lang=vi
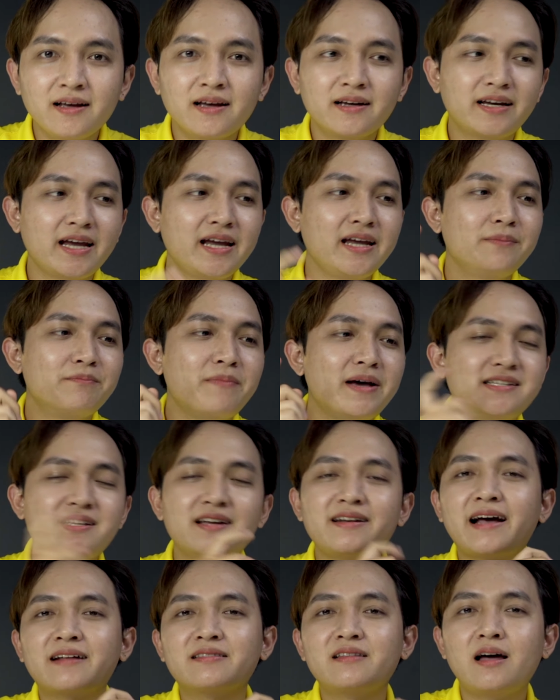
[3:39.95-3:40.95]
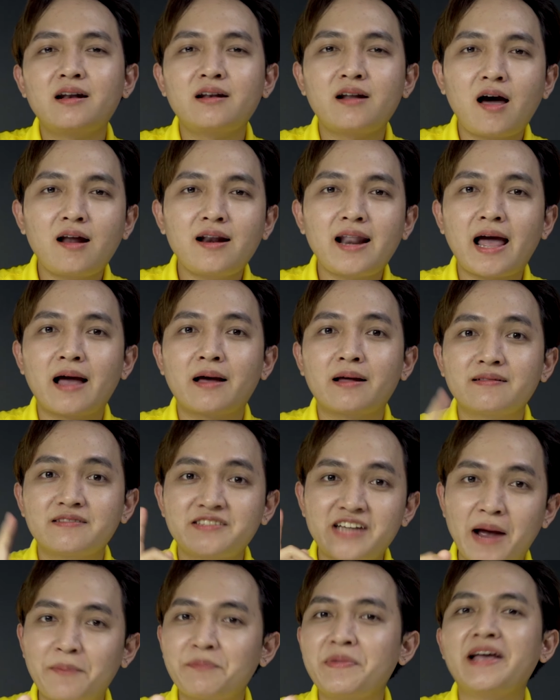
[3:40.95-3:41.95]
khi Baseus đặt tên nó là
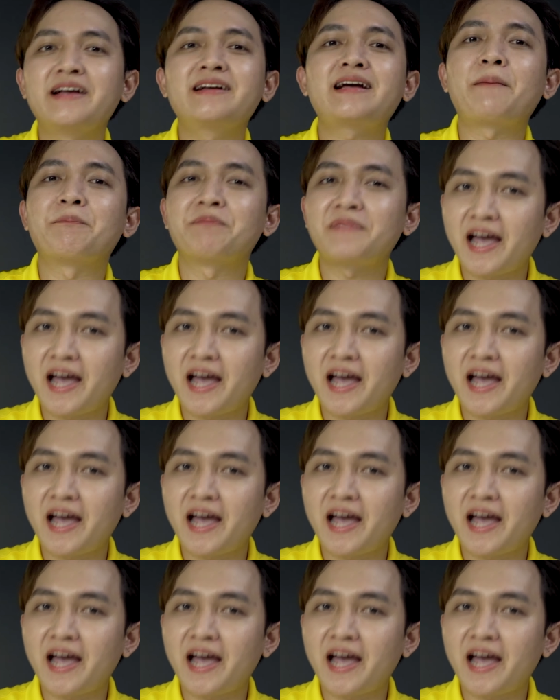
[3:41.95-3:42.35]
trạm điện cầm